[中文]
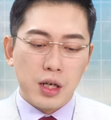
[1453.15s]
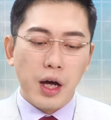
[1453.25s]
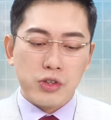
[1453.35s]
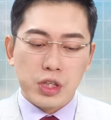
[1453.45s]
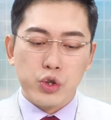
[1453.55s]
哎，
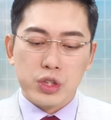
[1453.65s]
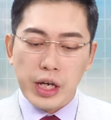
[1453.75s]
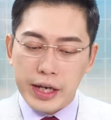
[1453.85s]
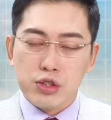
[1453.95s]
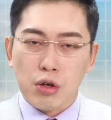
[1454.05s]
好像有一只
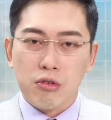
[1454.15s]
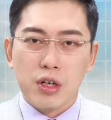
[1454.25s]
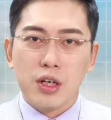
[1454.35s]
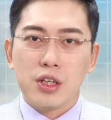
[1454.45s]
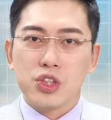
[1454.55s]
黑手
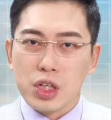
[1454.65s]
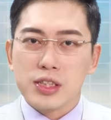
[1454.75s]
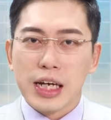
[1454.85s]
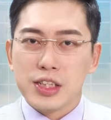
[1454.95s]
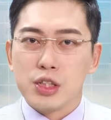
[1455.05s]
撑
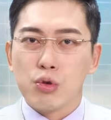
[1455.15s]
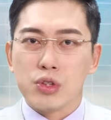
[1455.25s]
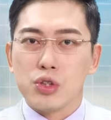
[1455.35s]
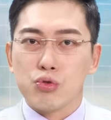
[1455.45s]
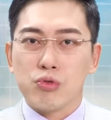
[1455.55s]
在期货
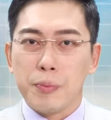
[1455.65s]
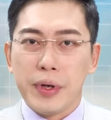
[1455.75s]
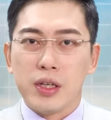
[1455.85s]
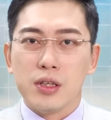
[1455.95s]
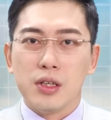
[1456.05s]
指数那
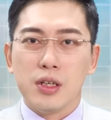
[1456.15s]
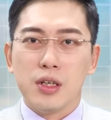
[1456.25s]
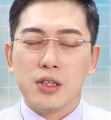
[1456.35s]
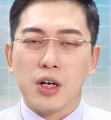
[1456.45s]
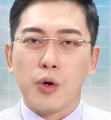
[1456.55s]
边，
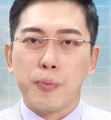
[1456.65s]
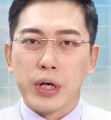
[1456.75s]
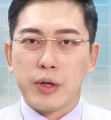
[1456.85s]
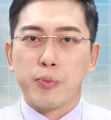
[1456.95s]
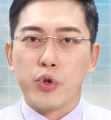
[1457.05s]
然后不
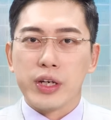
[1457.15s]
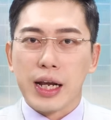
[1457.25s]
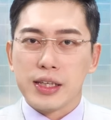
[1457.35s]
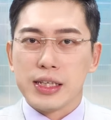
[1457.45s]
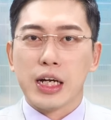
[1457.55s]
给，不愿意给它
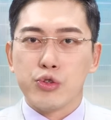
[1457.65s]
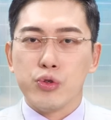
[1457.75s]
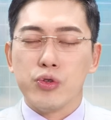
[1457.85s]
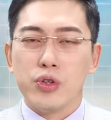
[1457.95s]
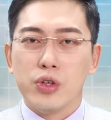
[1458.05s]
跌下去。